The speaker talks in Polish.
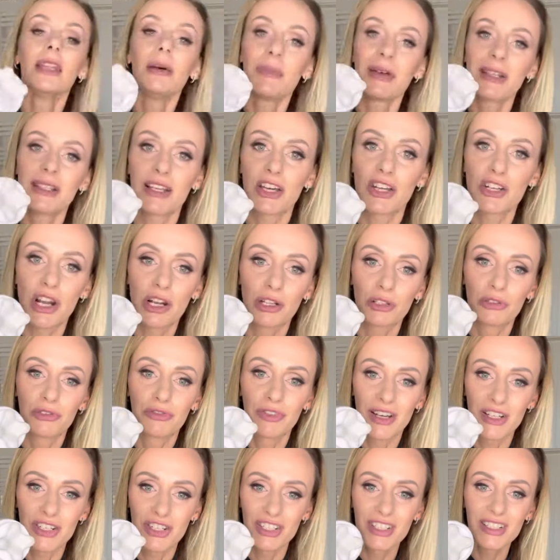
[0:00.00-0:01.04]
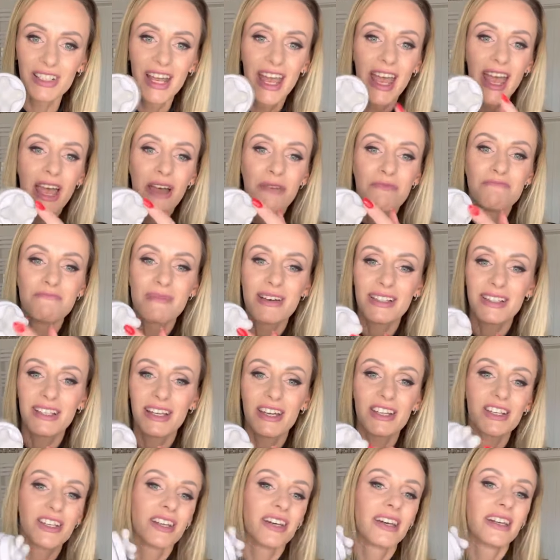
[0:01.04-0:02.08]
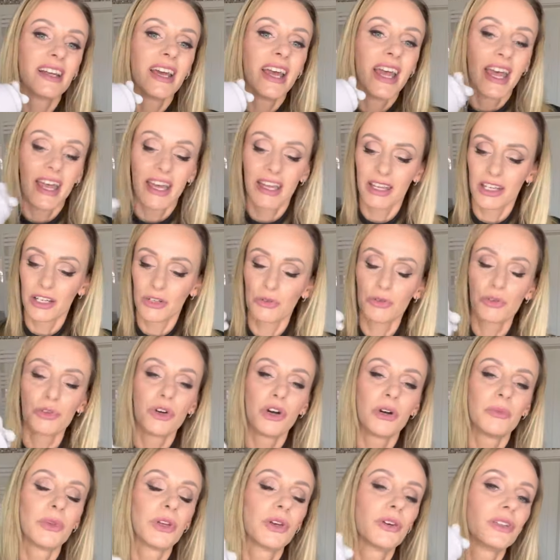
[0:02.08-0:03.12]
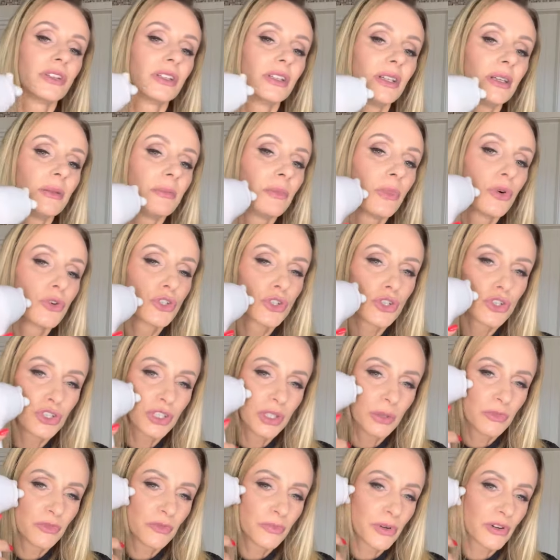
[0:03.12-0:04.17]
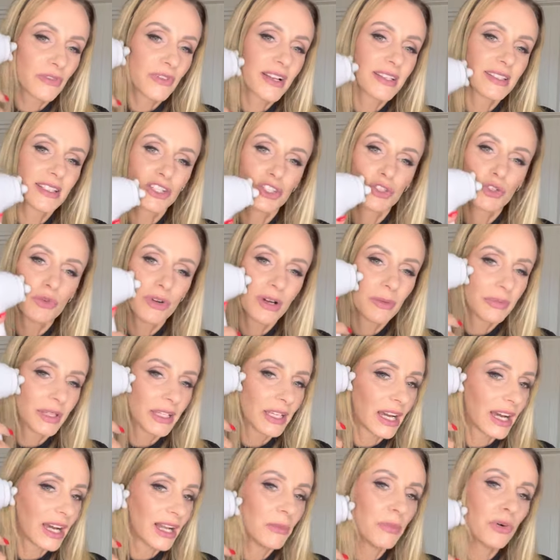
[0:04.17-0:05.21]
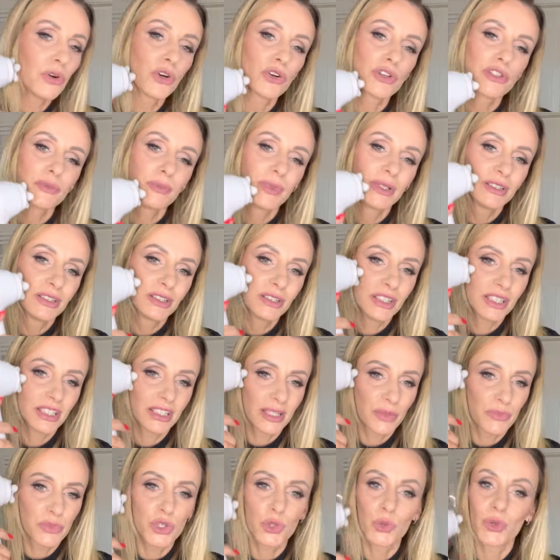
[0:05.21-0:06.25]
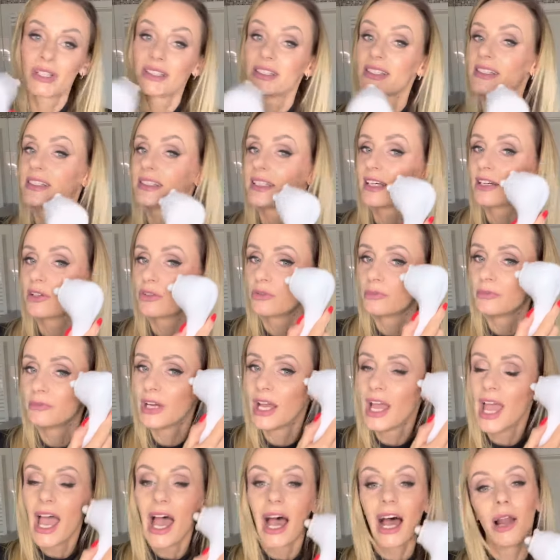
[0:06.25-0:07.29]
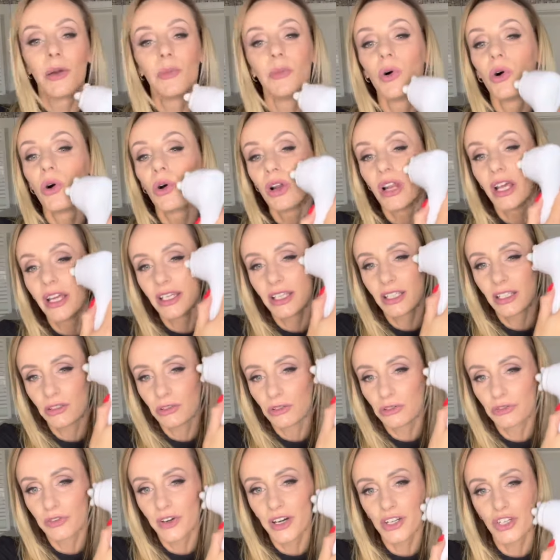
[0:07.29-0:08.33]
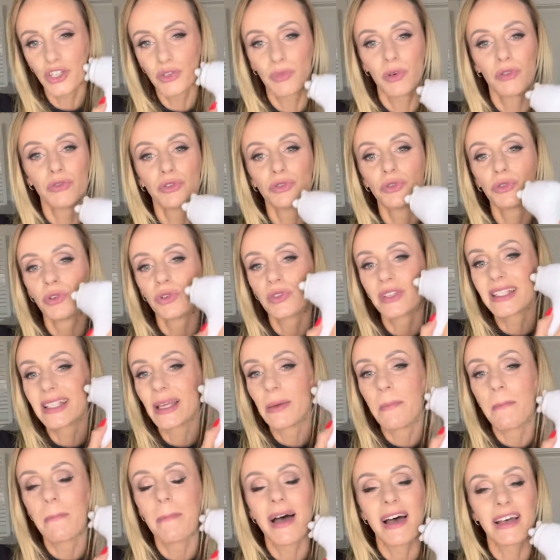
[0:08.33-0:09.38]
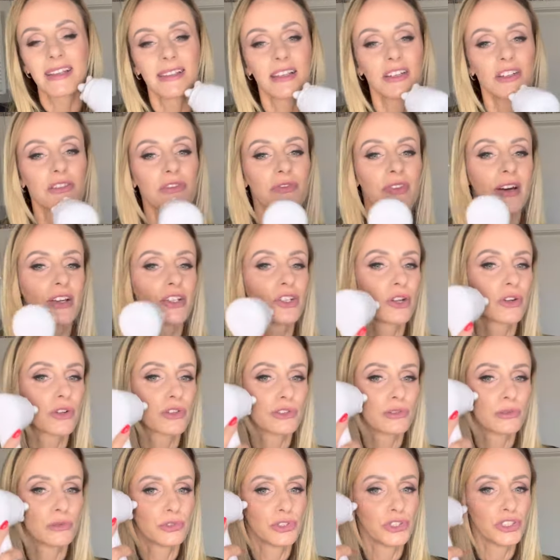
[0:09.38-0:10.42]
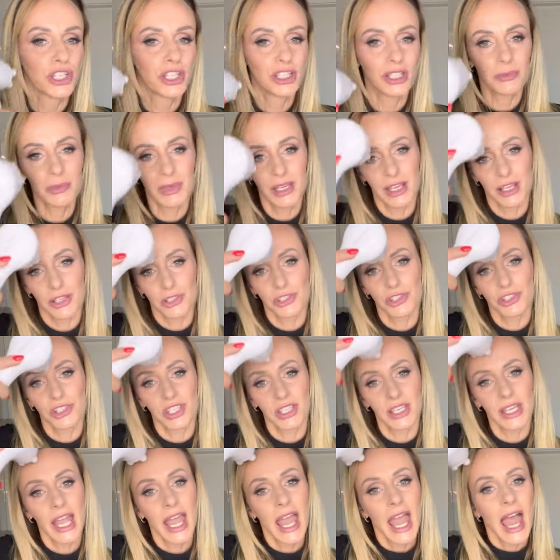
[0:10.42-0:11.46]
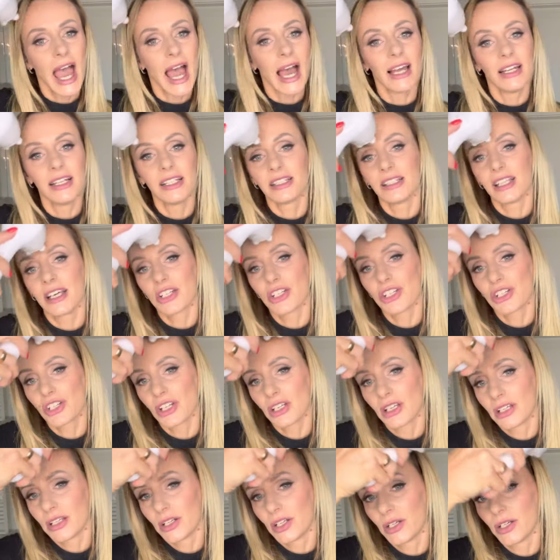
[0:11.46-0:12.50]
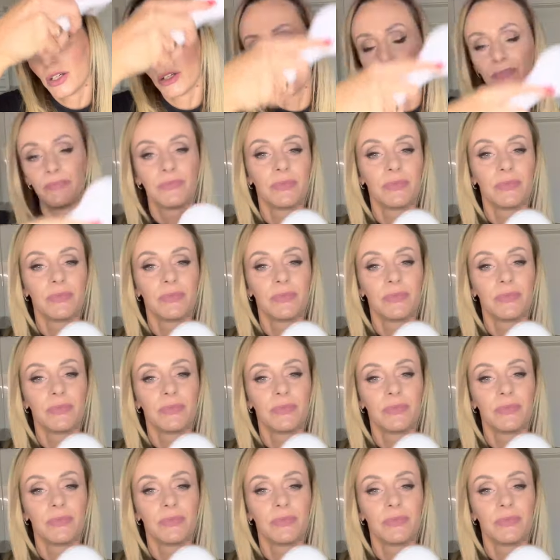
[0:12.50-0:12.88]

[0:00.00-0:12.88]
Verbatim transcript: masażer do twarzy. Masażer e, uruchomiony, możesz nim wprowadzać głębiej albo kosmetyki, na przykład serum, albo olejki do twarzy, powodując masaż twarzy, rozluźnienie mięśni, ale też e, m,